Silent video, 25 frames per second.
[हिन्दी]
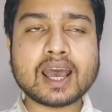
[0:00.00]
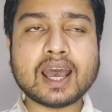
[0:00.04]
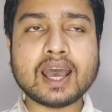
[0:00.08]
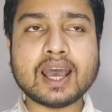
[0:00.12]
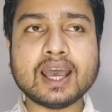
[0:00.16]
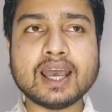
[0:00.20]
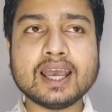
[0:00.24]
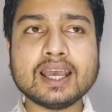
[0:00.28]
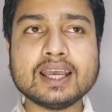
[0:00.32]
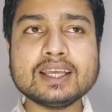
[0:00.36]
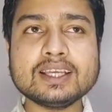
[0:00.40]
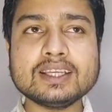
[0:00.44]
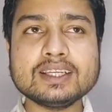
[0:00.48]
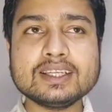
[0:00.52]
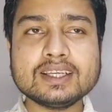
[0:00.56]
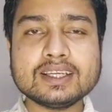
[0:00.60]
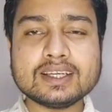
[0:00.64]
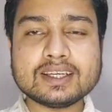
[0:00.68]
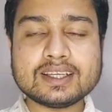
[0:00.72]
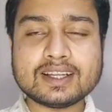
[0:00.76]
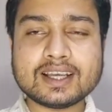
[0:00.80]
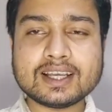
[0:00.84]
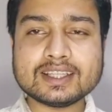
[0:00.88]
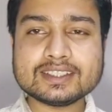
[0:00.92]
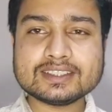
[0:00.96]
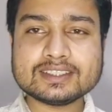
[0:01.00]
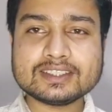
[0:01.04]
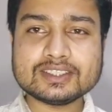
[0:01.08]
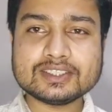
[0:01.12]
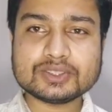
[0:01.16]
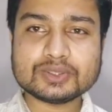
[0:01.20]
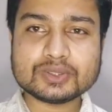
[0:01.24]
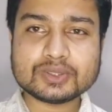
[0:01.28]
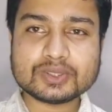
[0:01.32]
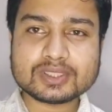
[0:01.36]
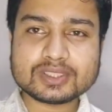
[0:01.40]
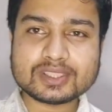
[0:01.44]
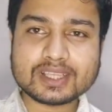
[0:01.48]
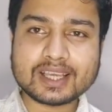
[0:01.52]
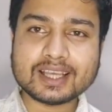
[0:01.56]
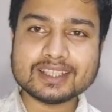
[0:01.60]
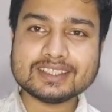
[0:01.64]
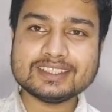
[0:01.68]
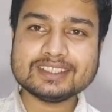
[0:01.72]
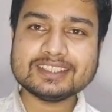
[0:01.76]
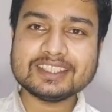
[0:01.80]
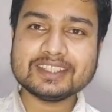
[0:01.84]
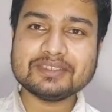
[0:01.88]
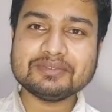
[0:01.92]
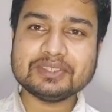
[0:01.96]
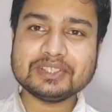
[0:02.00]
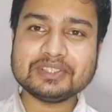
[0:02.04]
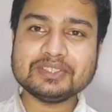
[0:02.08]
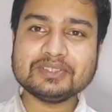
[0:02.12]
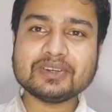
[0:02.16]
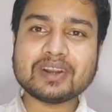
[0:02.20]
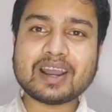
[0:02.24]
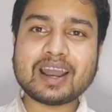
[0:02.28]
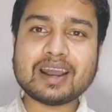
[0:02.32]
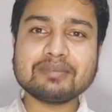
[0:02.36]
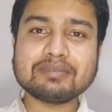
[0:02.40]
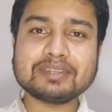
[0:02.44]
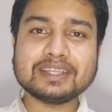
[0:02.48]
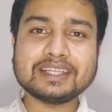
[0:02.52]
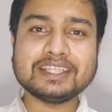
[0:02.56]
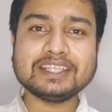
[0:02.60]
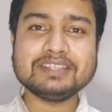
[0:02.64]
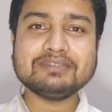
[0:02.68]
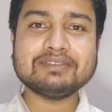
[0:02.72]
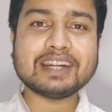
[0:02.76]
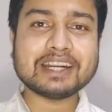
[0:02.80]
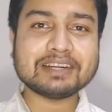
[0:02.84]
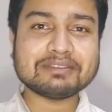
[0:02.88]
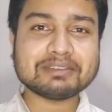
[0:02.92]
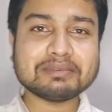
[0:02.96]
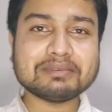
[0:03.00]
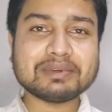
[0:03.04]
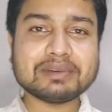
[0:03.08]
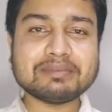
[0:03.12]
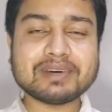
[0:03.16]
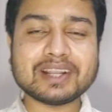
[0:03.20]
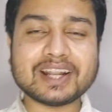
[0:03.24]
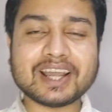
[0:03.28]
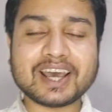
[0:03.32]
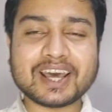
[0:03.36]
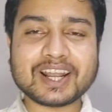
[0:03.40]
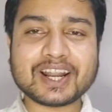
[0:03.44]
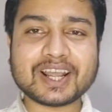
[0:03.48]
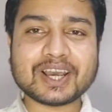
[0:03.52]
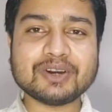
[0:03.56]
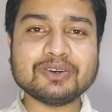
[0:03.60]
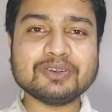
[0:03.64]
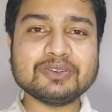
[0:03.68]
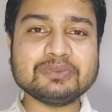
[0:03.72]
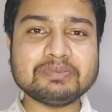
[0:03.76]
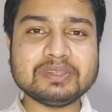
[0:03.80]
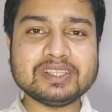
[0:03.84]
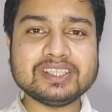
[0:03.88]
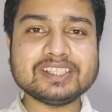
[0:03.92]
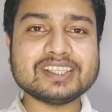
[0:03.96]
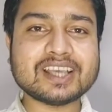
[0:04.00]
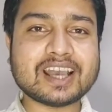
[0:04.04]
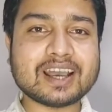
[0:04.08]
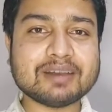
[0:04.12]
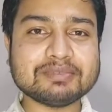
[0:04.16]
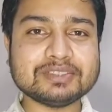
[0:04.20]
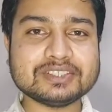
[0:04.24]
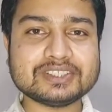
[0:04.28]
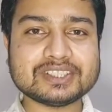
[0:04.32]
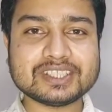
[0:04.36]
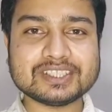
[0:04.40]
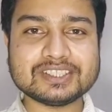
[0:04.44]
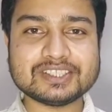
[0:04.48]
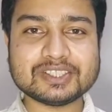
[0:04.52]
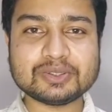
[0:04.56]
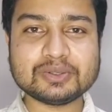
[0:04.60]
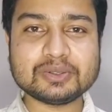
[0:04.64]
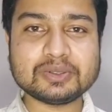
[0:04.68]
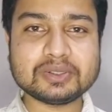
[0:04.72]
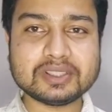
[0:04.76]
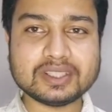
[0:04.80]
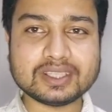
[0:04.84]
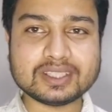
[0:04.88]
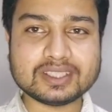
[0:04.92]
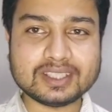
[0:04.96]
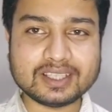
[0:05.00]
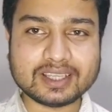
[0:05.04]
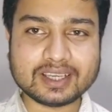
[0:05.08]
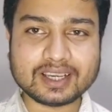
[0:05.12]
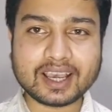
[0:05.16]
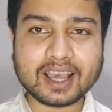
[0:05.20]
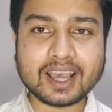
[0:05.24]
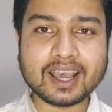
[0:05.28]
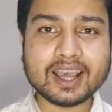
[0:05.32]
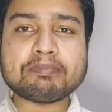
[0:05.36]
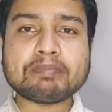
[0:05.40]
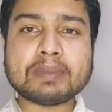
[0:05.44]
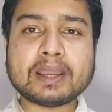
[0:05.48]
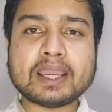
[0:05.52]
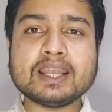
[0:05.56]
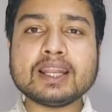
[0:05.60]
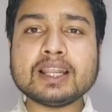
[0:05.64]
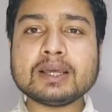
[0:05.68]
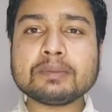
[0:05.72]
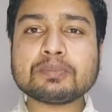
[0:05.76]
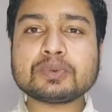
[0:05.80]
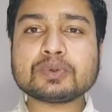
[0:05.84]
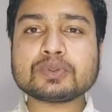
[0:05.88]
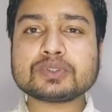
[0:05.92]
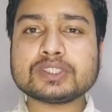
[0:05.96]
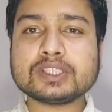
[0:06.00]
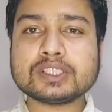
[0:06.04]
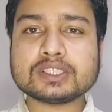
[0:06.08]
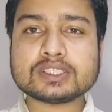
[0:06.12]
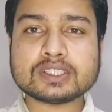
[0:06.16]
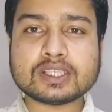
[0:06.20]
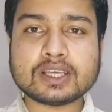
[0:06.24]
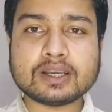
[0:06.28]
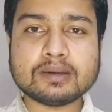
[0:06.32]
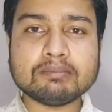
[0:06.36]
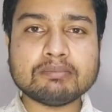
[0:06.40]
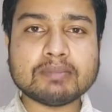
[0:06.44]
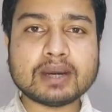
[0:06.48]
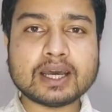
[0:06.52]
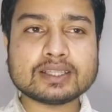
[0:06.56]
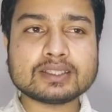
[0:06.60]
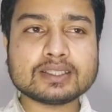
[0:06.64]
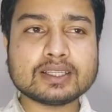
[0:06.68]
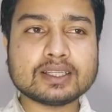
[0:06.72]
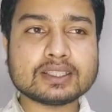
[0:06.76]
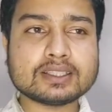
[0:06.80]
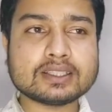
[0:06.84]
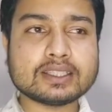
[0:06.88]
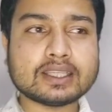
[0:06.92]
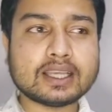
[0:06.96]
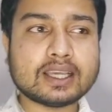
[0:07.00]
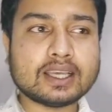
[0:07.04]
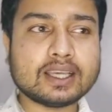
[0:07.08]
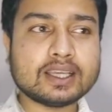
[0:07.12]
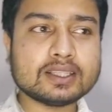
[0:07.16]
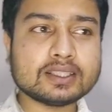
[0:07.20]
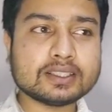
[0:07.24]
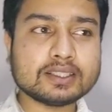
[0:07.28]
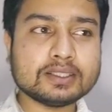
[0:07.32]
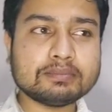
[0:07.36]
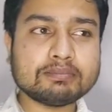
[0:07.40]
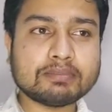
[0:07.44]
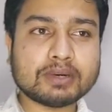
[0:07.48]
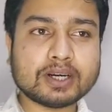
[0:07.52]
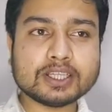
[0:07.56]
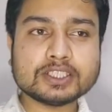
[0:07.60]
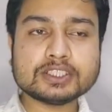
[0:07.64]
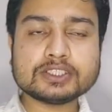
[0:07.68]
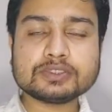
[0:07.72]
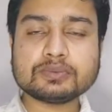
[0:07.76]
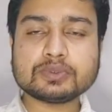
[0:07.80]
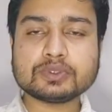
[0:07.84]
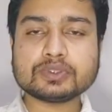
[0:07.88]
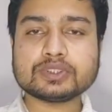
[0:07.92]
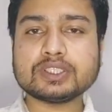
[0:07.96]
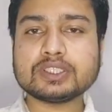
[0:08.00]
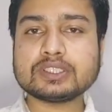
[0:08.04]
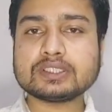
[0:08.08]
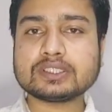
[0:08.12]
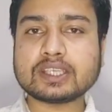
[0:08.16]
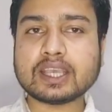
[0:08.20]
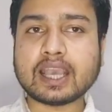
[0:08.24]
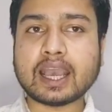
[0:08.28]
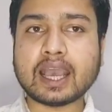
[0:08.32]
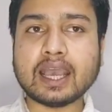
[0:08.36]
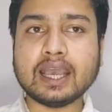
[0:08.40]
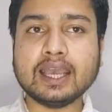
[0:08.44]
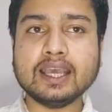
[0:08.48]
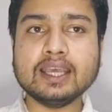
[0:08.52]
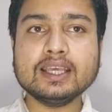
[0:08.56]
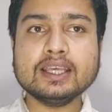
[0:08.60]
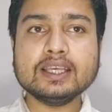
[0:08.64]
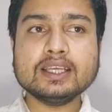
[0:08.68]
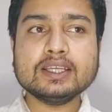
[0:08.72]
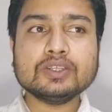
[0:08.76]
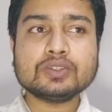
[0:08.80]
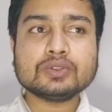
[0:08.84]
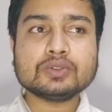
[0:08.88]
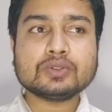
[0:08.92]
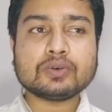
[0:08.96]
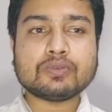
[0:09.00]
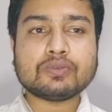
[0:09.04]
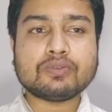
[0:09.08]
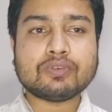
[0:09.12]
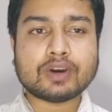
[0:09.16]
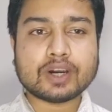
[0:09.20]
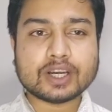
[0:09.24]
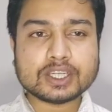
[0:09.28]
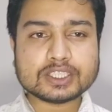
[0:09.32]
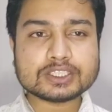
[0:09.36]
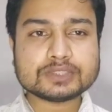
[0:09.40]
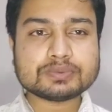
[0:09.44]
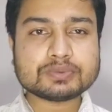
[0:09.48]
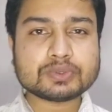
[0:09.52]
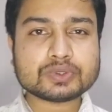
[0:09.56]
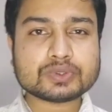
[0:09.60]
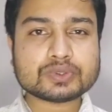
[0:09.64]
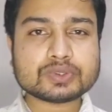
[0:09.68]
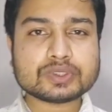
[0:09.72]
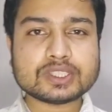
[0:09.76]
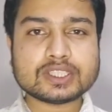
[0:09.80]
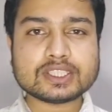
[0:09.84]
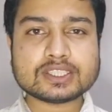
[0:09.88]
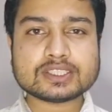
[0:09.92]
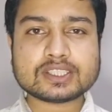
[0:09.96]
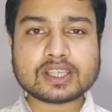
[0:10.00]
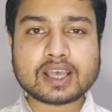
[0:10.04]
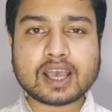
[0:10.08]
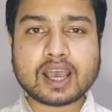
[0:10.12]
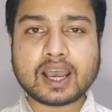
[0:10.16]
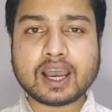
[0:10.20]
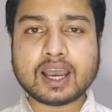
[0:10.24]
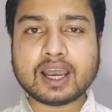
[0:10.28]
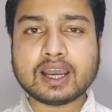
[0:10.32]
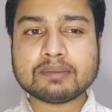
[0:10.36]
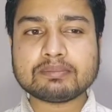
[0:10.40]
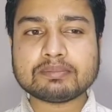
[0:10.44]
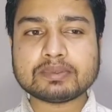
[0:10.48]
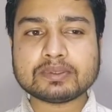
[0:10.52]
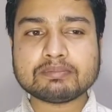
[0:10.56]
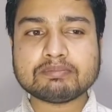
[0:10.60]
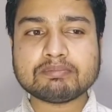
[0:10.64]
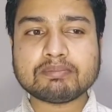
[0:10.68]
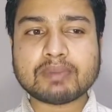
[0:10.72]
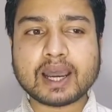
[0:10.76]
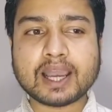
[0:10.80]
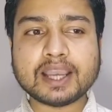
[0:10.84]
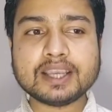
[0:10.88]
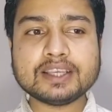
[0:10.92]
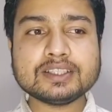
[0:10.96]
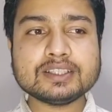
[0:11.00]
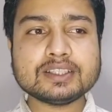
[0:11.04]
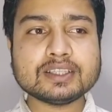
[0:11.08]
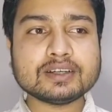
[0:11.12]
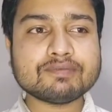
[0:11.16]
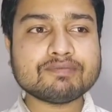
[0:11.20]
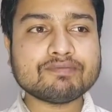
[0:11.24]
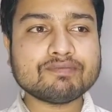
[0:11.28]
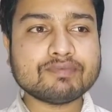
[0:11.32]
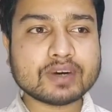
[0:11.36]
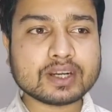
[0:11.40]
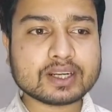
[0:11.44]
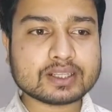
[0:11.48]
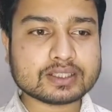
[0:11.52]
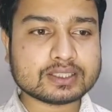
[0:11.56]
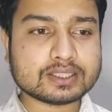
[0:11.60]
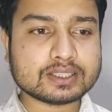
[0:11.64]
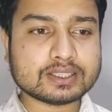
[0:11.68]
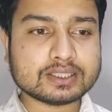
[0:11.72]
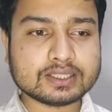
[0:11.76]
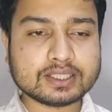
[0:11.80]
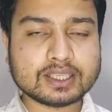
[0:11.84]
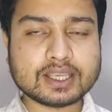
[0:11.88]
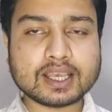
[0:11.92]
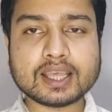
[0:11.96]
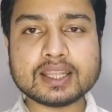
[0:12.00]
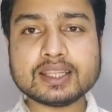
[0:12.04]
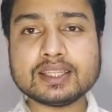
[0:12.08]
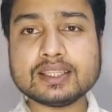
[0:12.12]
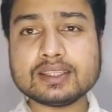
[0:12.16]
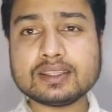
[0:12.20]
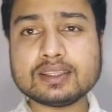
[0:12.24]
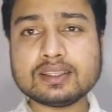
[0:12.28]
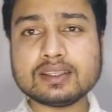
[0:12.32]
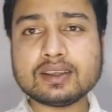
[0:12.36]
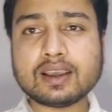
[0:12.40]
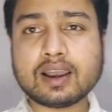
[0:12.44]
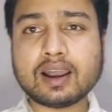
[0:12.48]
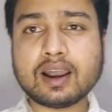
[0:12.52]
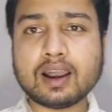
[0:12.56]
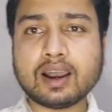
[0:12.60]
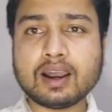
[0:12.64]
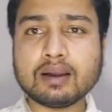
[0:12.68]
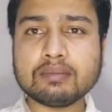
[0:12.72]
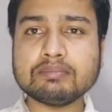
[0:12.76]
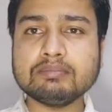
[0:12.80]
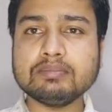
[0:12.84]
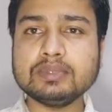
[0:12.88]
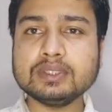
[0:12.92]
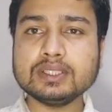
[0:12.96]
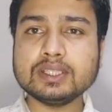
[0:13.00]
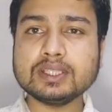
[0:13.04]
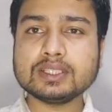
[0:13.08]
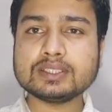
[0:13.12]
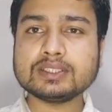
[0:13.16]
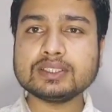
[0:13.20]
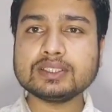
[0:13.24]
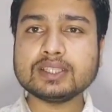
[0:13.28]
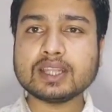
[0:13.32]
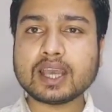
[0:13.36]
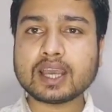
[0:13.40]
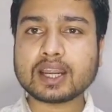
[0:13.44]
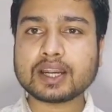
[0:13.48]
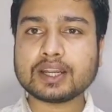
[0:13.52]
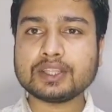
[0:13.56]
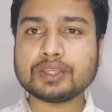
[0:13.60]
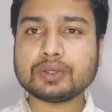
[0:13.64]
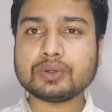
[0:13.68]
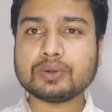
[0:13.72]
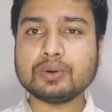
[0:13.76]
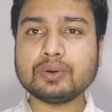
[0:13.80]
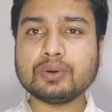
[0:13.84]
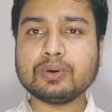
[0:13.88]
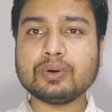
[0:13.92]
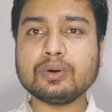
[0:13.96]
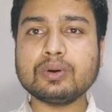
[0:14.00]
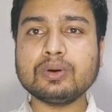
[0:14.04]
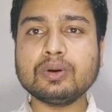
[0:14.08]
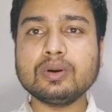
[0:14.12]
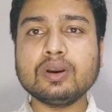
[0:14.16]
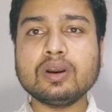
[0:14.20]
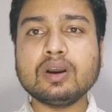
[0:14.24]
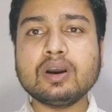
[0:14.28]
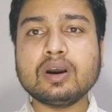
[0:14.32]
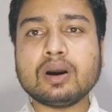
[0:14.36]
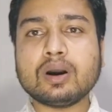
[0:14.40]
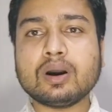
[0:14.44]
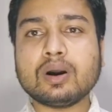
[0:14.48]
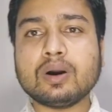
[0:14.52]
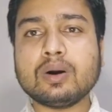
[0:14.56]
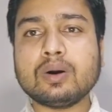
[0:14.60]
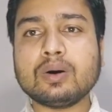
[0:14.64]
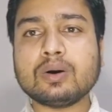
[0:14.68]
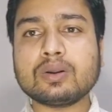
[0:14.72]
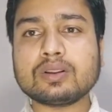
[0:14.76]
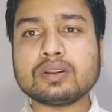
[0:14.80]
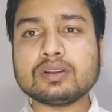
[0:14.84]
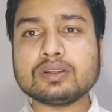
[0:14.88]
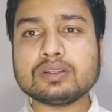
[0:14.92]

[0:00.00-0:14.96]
तो नागरिकता त्याग कैसे करेंगे पहले वाले का ऐसा तो नहीं है कि आप जाएं और घर पर फेंक के चले आएँ आप अपने पहले पुराने वाले गाँव में जा कर के नागरिकता जो भी डॉक्यूमेंट है आपके पास वोटर आई वोटर आई या जो भी है